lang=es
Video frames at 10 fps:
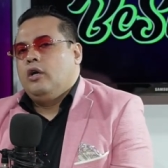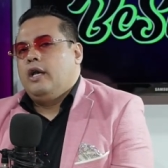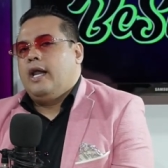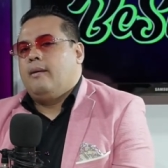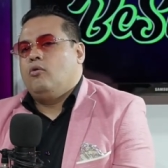
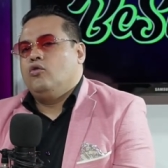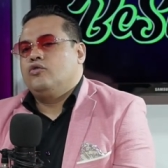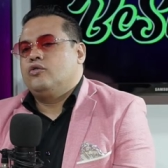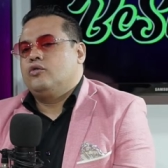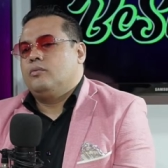la
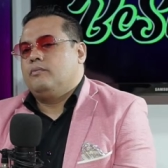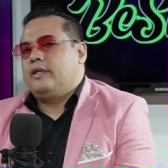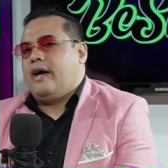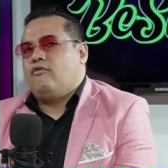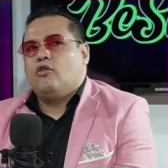voz
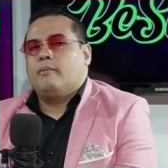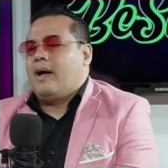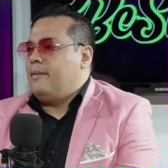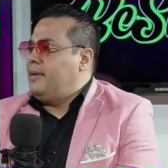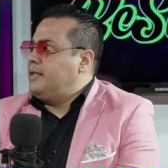ya
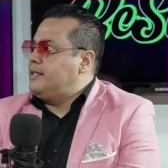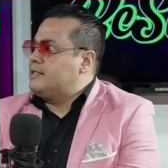formalmente